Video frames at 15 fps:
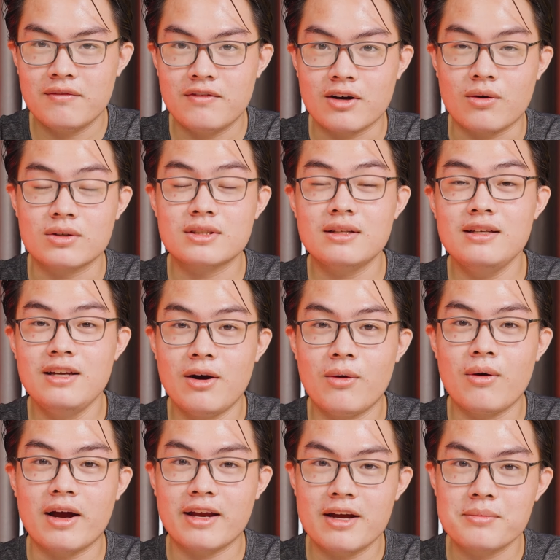Và có rất
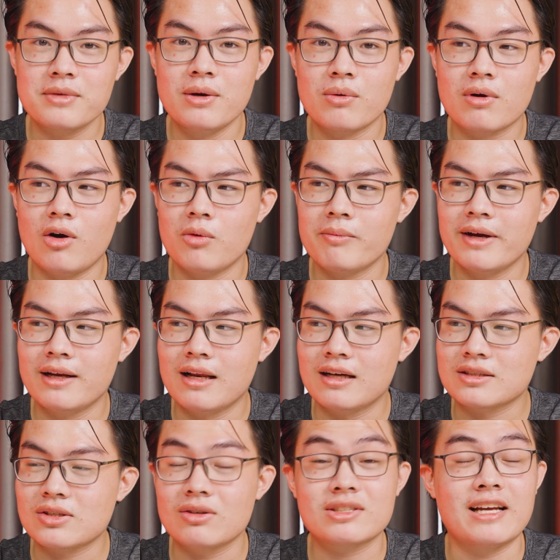nhiều anh em yêu cầu mình
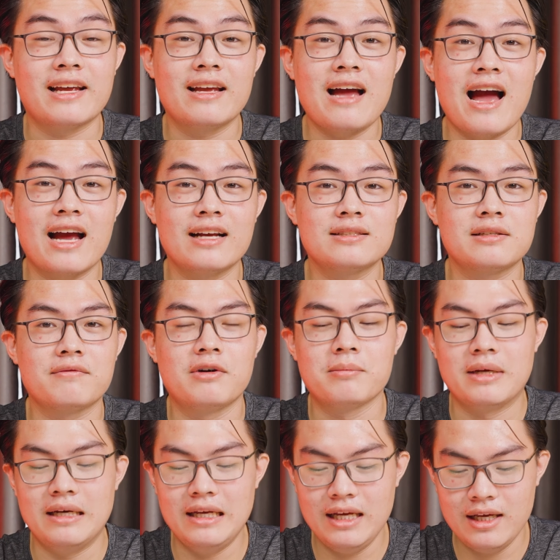là so sánh hai cái sản
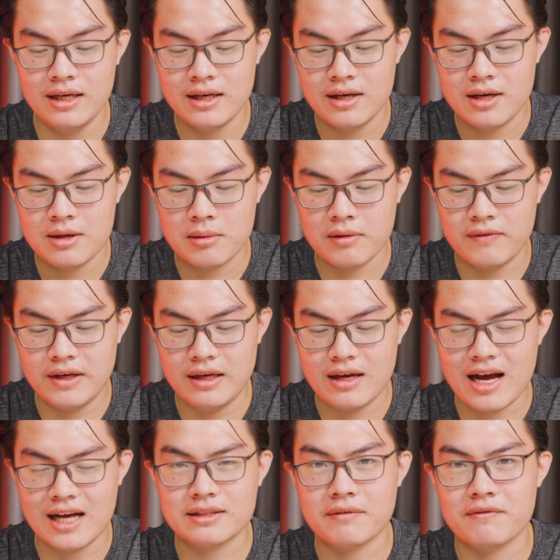phẩm này đi bởi
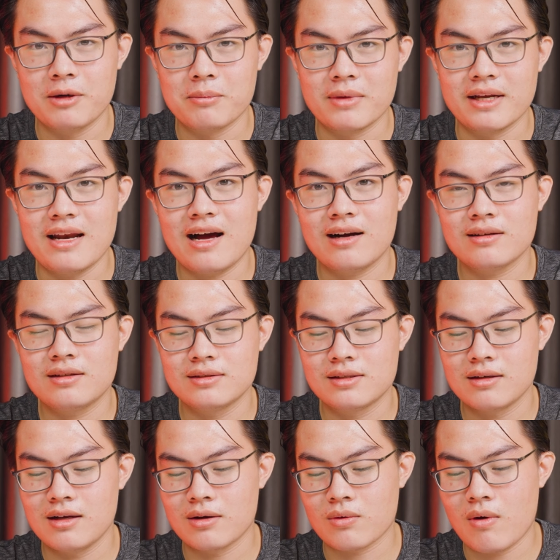vì hai sản phẩm này đang thực
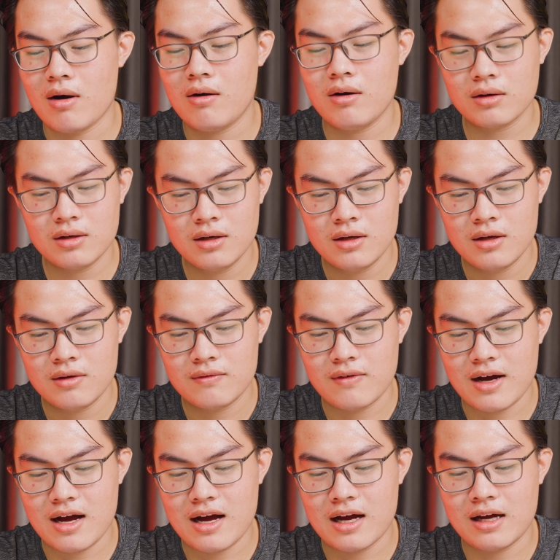sự là quá hot
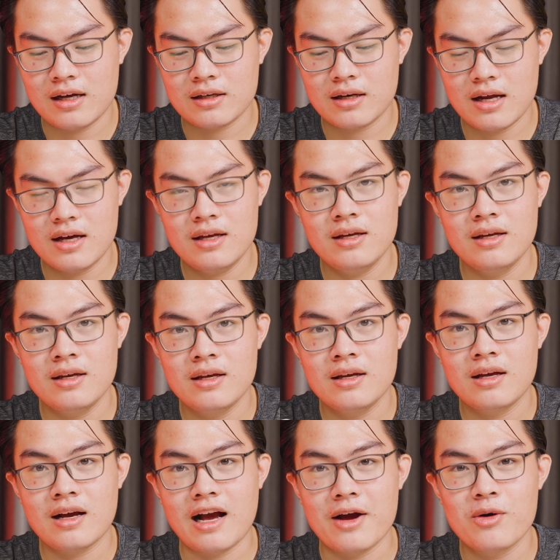và đây
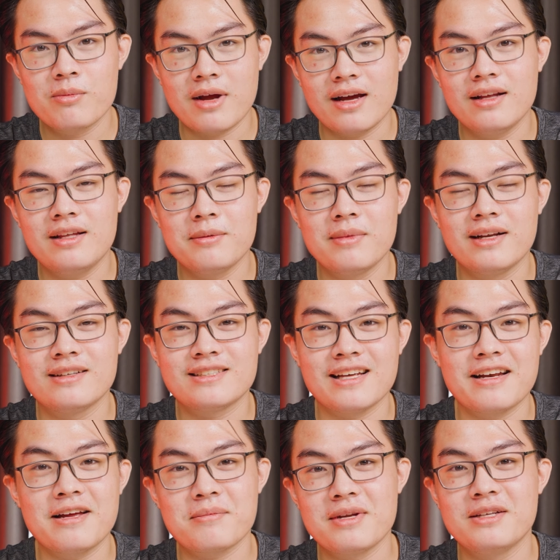Ngày hôm nay thì mình
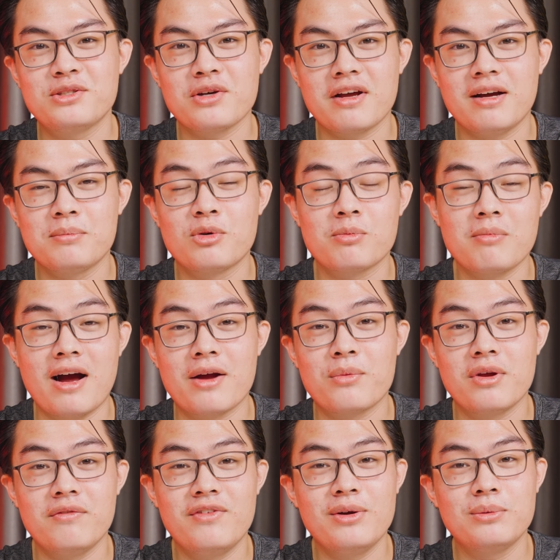sẽ đem đến cho em một bài
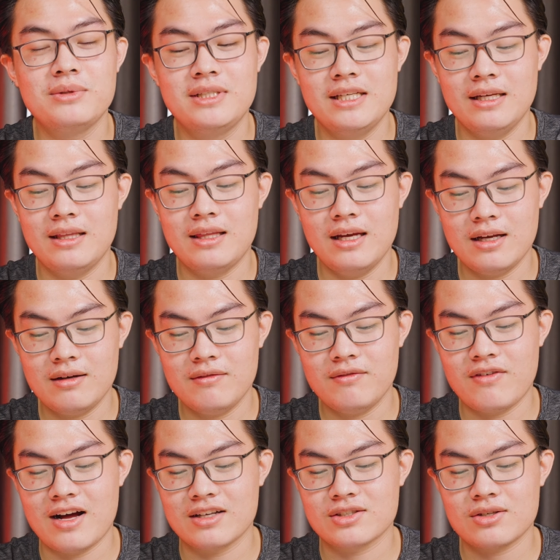review chi tiết
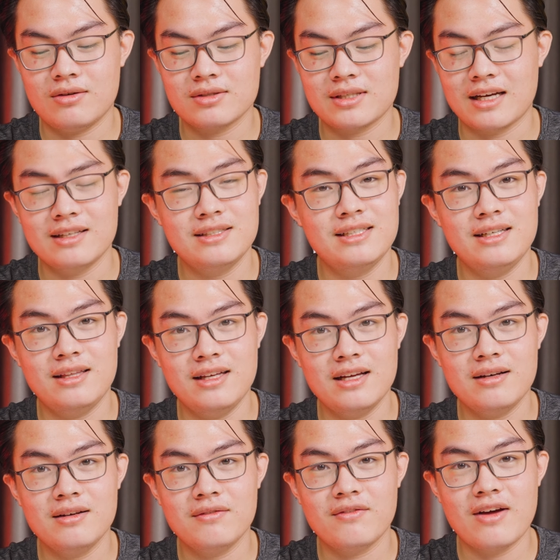và so sánh chi
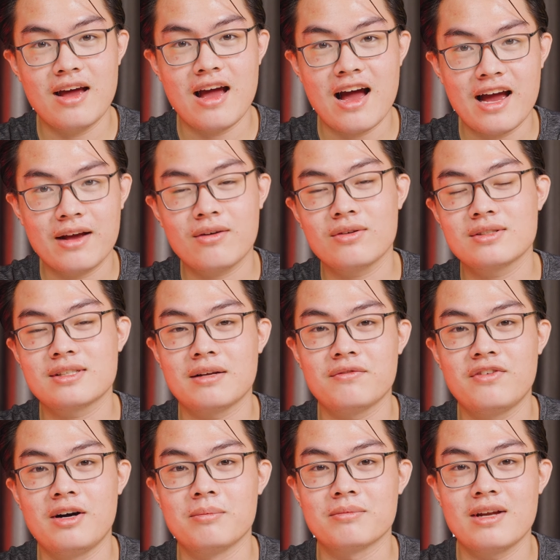tiết về hai con sản
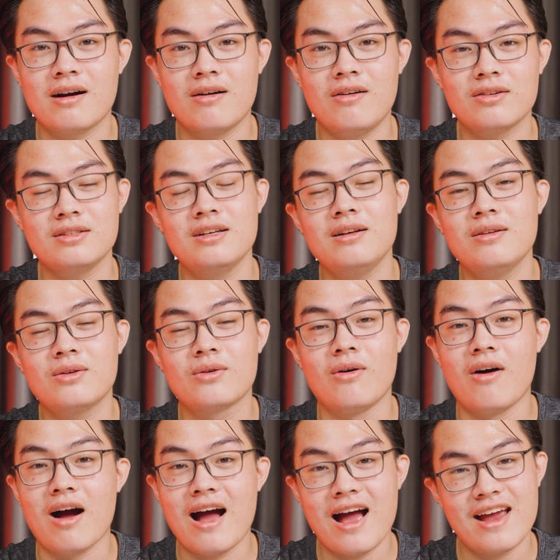phẩm đang hot nhất
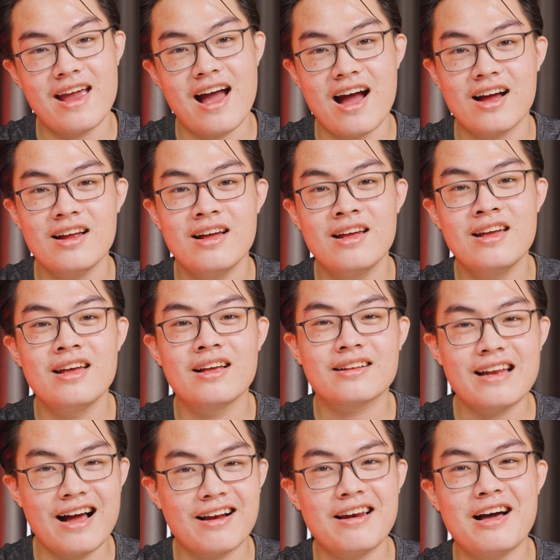của hai hãng
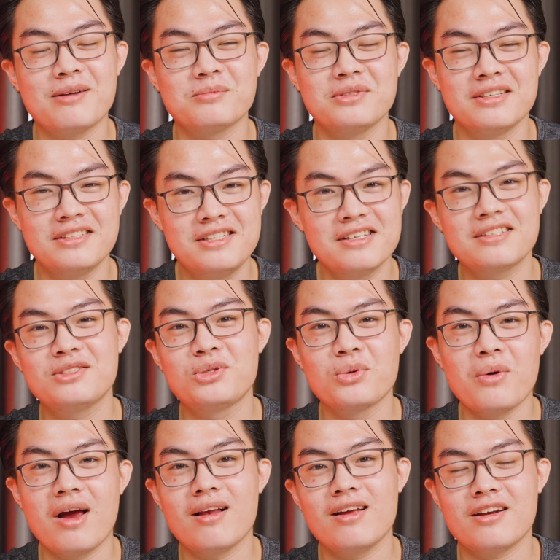đang làm những chiếc
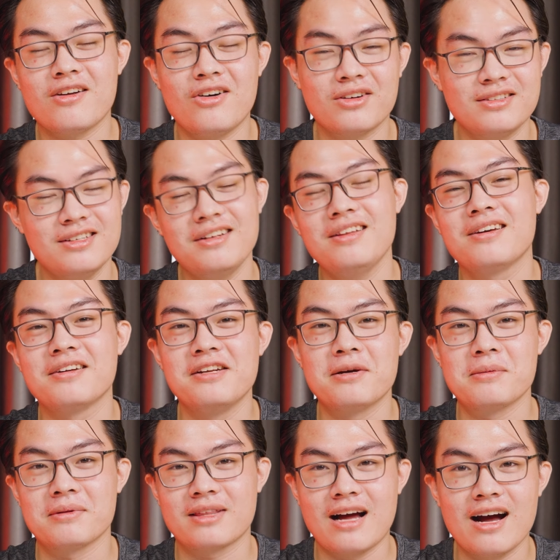True OLED hot nhất thời
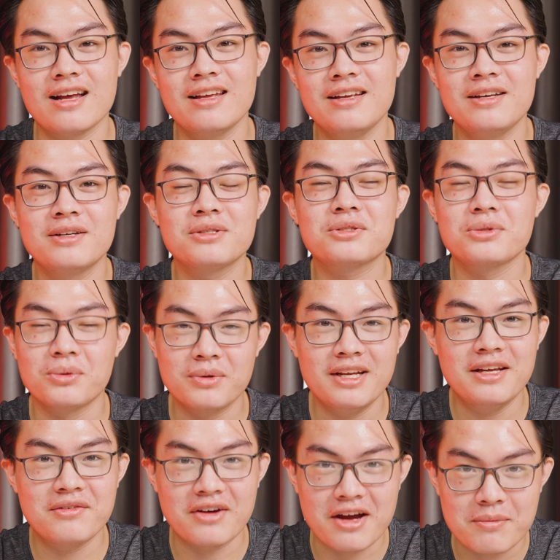điểm hiện tại,
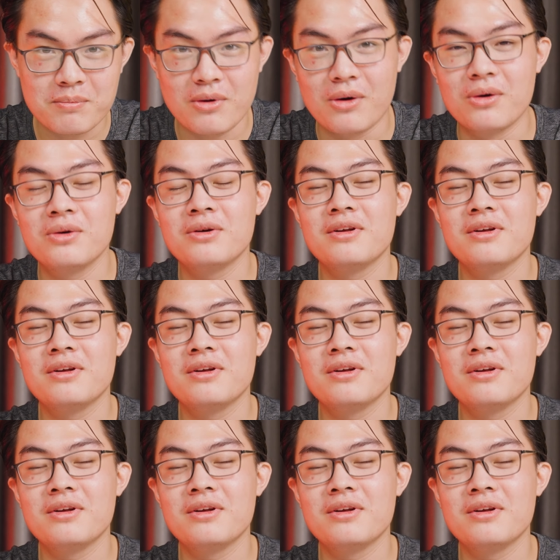Sony và Apple.